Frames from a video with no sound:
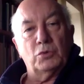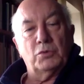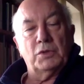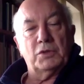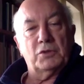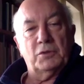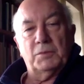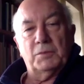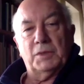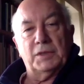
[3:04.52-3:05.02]

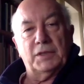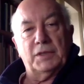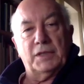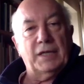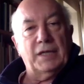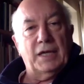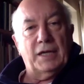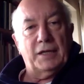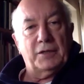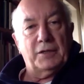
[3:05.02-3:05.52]
questo
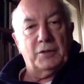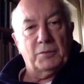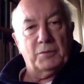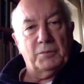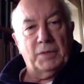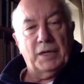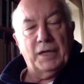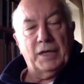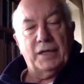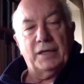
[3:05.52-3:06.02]
materiale che
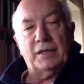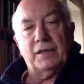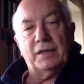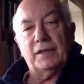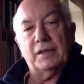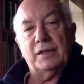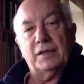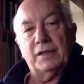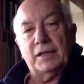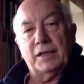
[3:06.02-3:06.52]
ormai
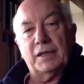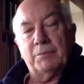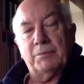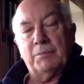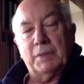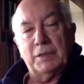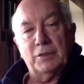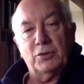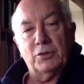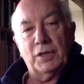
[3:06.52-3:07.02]
eh, era
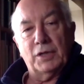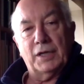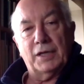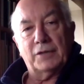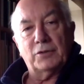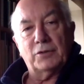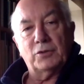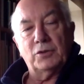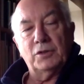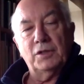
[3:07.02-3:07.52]

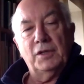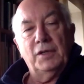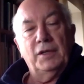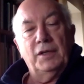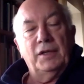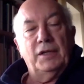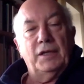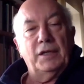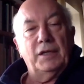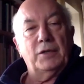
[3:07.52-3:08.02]
abbandonato
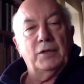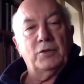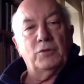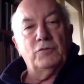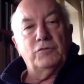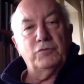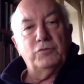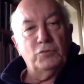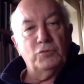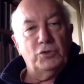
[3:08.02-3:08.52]
e che
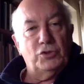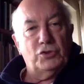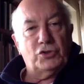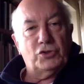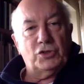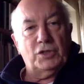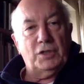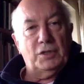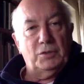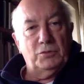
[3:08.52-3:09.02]

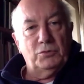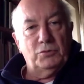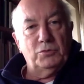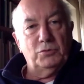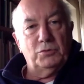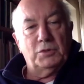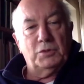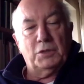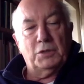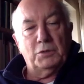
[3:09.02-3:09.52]
confluisce in
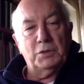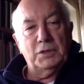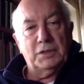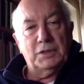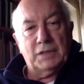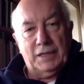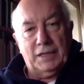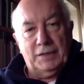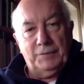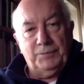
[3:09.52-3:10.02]
un'unica
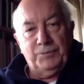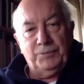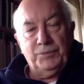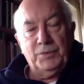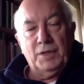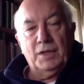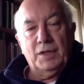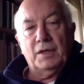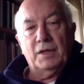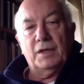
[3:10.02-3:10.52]
unità
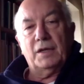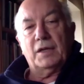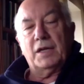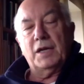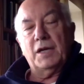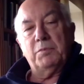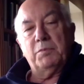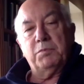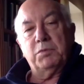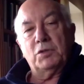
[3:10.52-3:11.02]
eh,
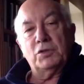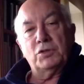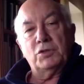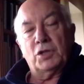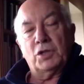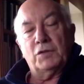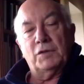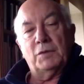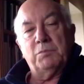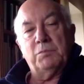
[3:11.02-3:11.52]
che, si
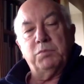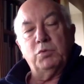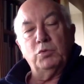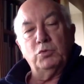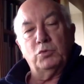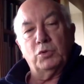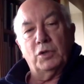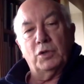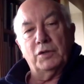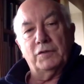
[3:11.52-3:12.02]
trova
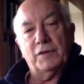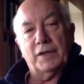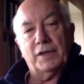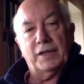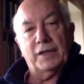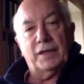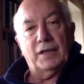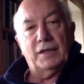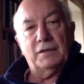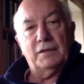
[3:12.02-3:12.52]
appunto a
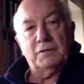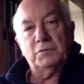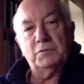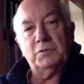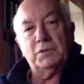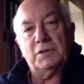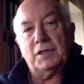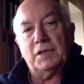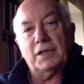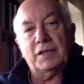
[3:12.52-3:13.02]
Ivrea,
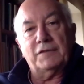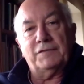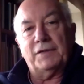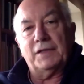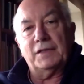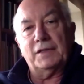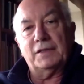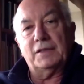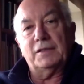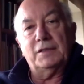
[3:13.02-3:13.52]
un'unità che è
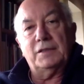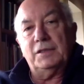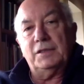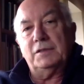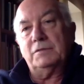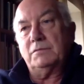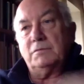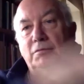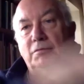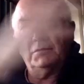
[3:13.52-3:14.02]
fatta
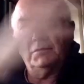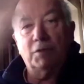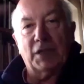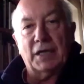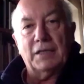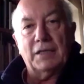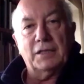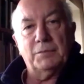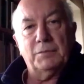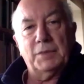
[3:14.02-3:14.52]
di un
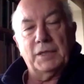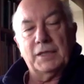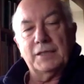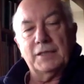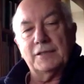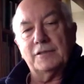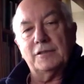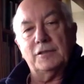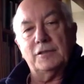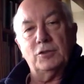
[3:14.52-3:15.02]
grande
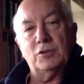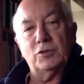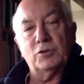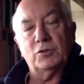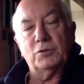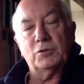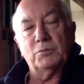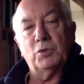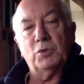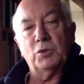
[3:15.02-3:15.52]
magazzino
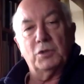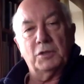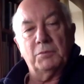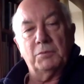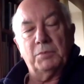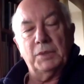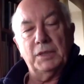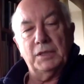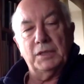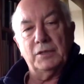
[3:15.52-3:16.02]
con molte
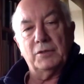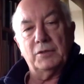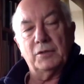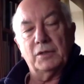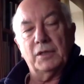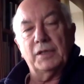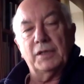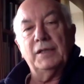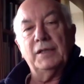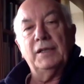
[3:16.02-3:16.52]

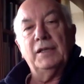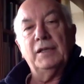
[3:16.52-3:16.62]
pellicole